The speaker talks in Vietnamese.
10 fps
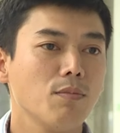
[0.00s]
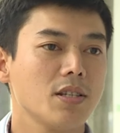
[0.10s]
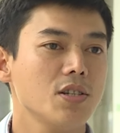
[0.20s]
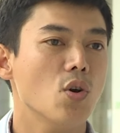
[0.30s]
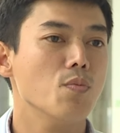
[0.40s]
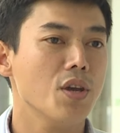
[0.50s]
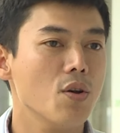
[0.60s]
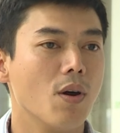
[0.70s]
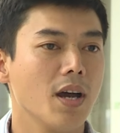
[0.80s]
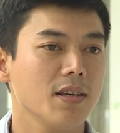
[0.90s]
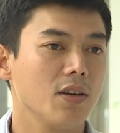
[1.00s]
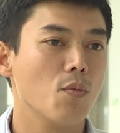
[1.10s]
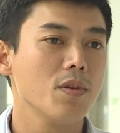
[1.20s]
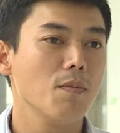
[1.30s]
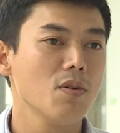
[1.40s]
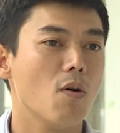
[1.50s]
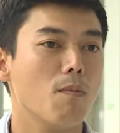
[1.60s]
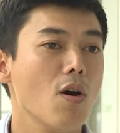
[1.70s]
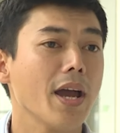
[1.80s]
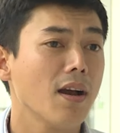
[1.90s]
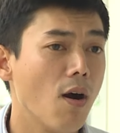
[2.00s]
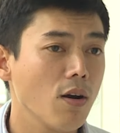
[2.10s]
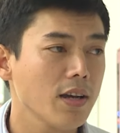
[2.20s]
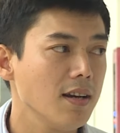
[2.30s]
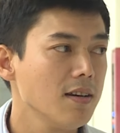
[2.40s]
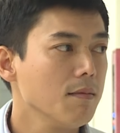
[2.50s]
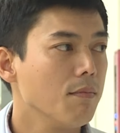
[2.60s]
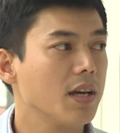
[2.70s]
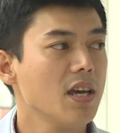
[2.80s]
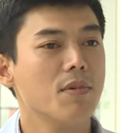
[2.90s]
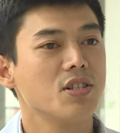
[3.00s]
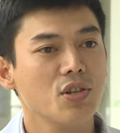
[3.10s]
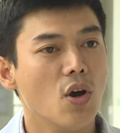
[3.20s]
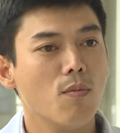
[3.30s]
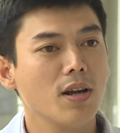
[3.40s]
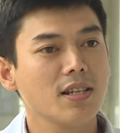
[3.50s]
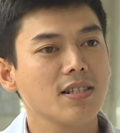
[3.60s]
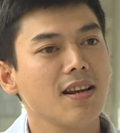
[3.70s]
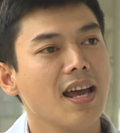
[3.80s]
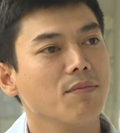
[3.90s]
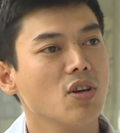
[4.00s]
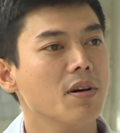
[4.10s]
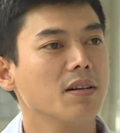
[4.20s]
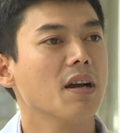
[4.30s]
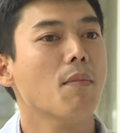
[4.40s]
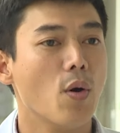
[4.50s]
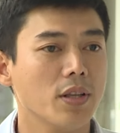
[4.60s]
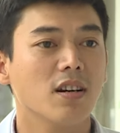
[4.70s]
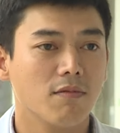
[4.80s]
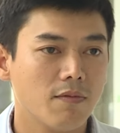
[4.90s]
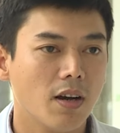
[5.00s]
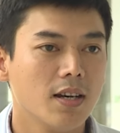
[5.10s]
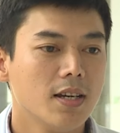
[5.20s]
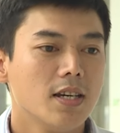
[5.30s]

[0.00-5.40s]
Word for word: chúng ta sử dụng nhiều quá thì cũng giống như một món ăn ngon vậy đó, mà khi mình sử dụng đó, nó sẽ làm cho mình bội thực vân vân,